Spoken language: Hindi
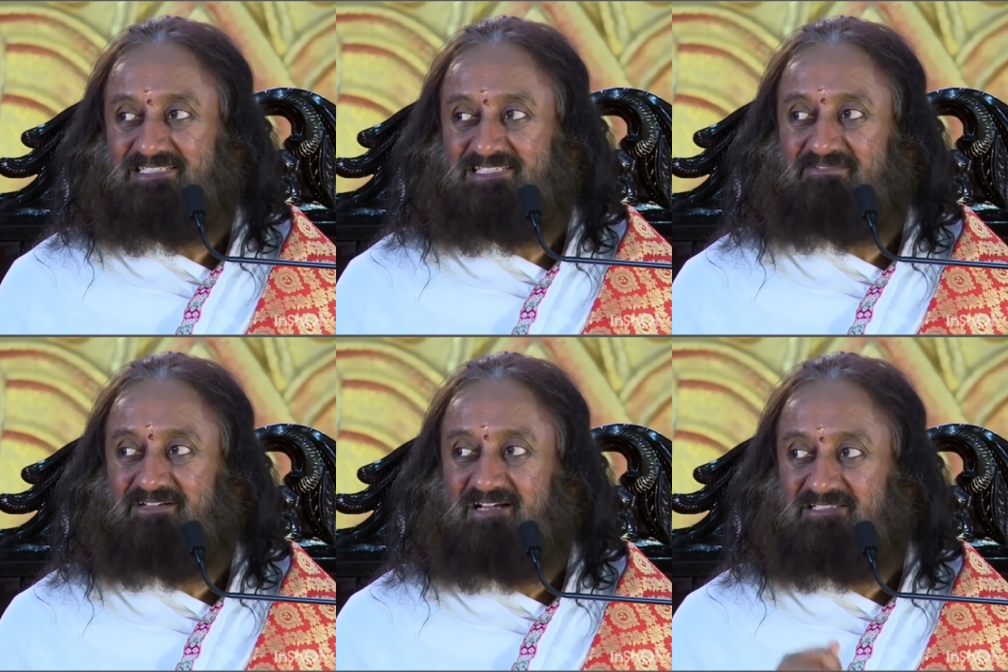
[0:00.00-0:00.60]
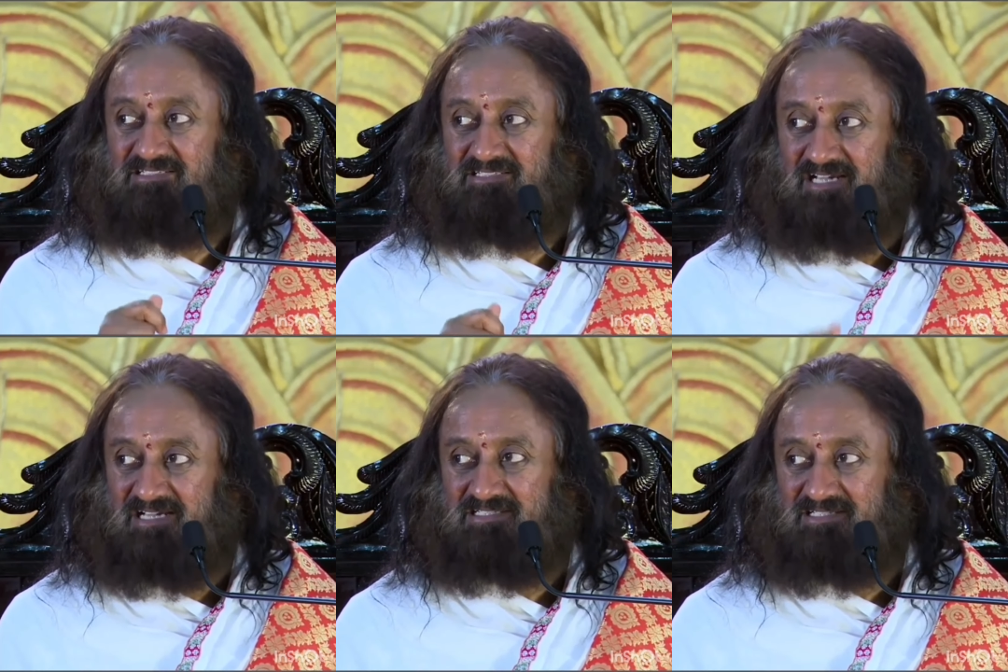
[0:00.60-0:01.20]
शिव का
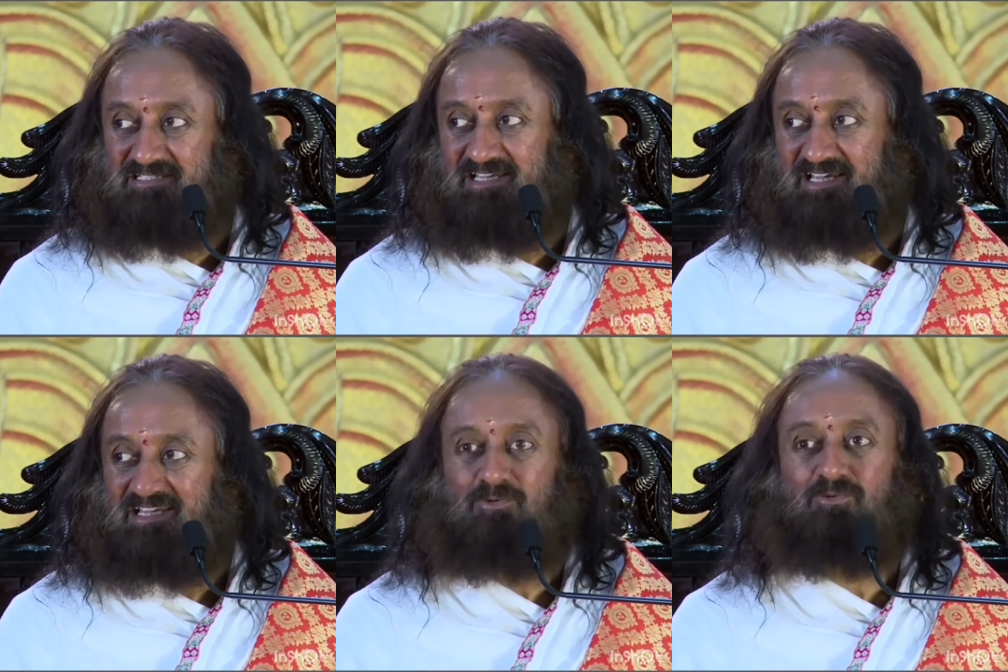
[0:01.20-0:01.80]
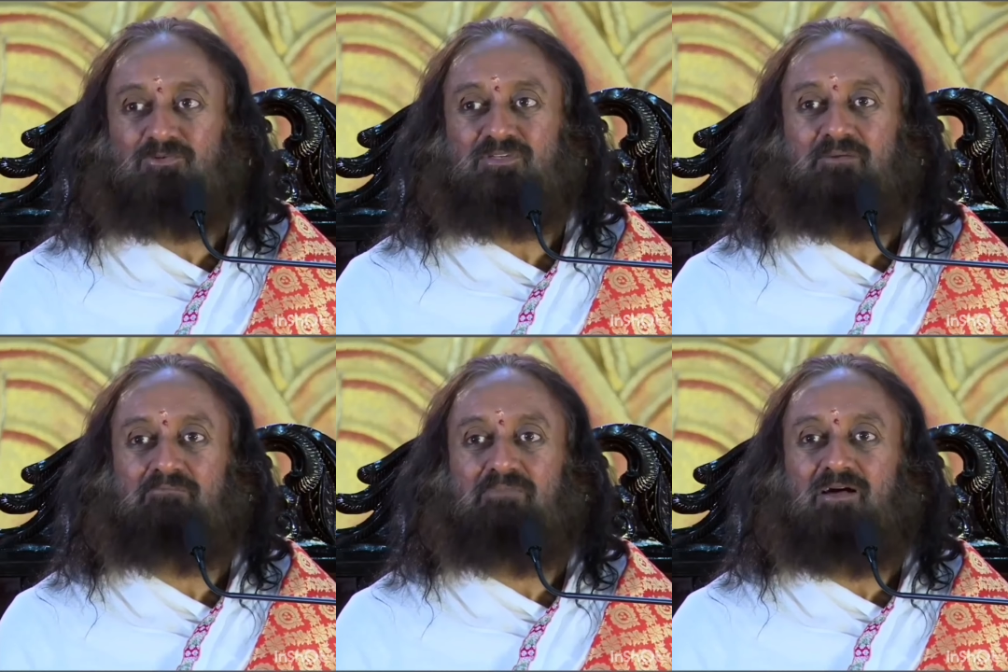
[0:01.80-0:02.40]
शासन है गुरु से
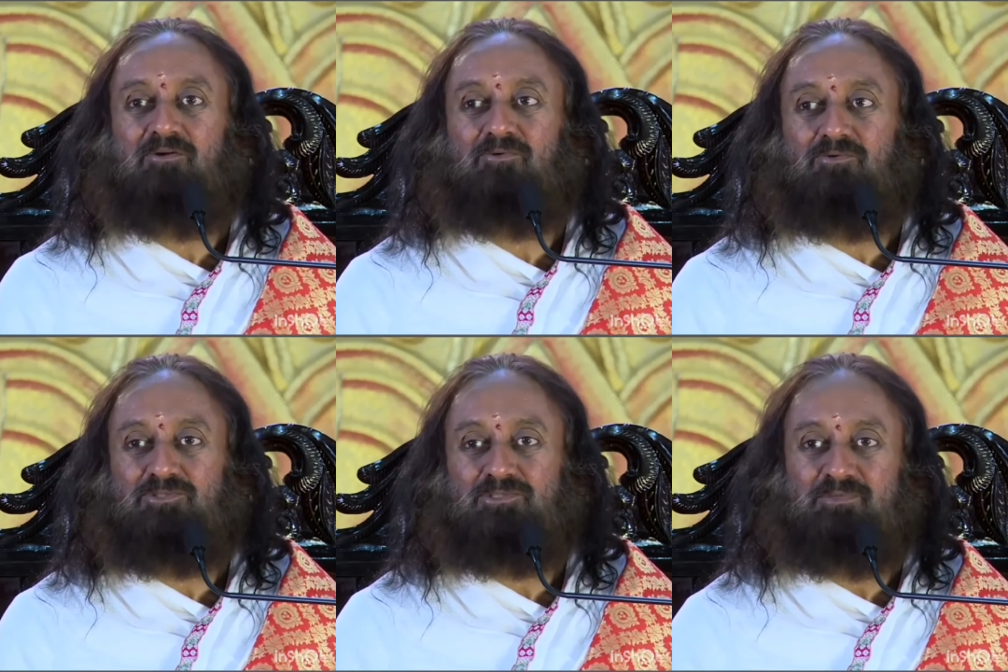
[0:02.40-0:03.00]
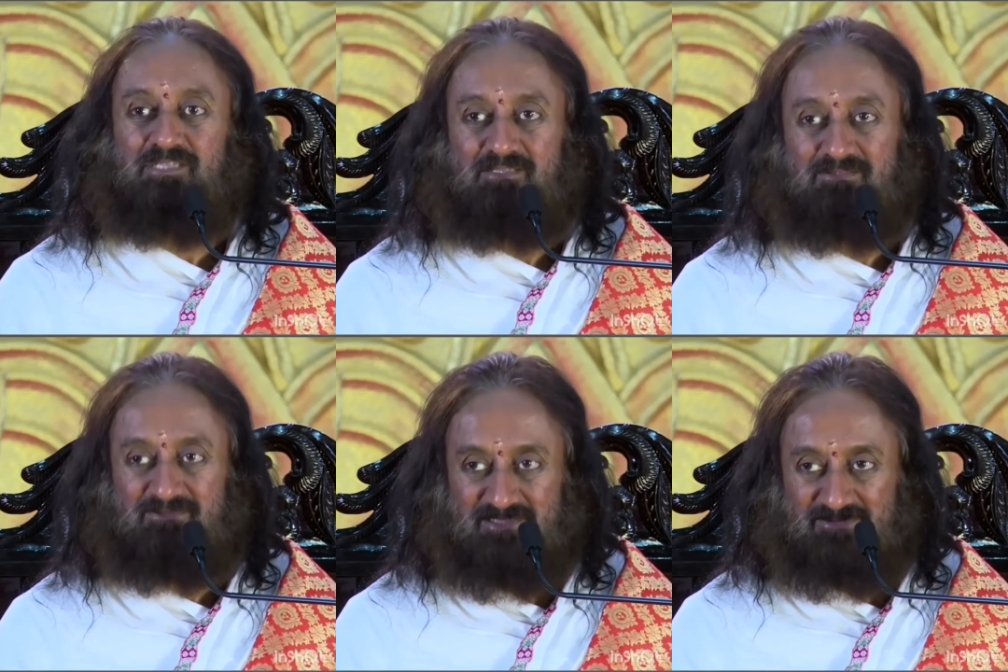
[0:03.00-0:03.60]
बड़ा कुछ भी नहीं
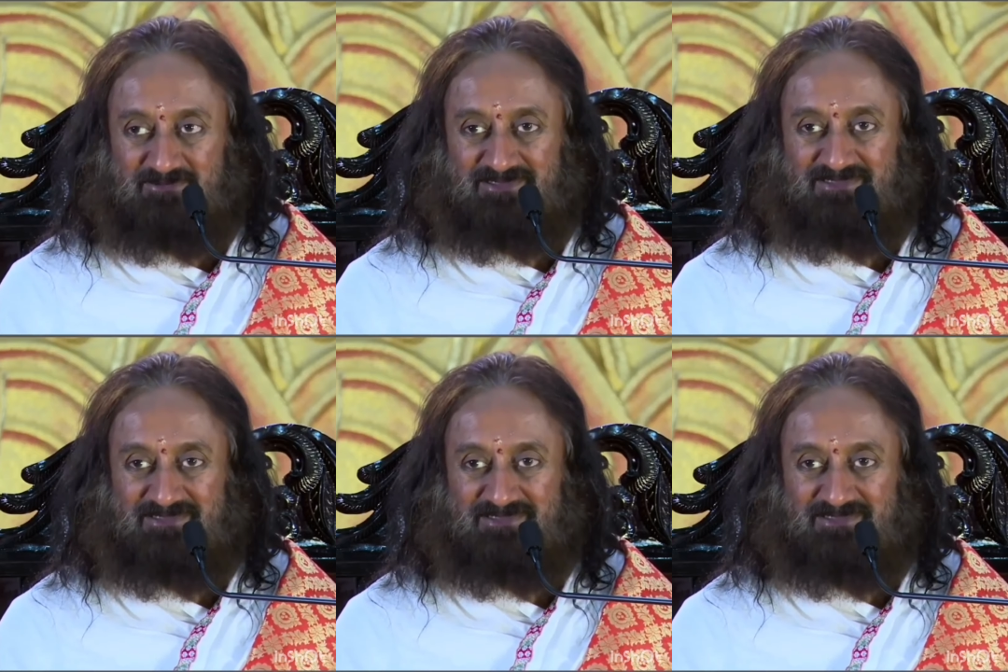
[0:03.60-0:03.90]
दुनिया में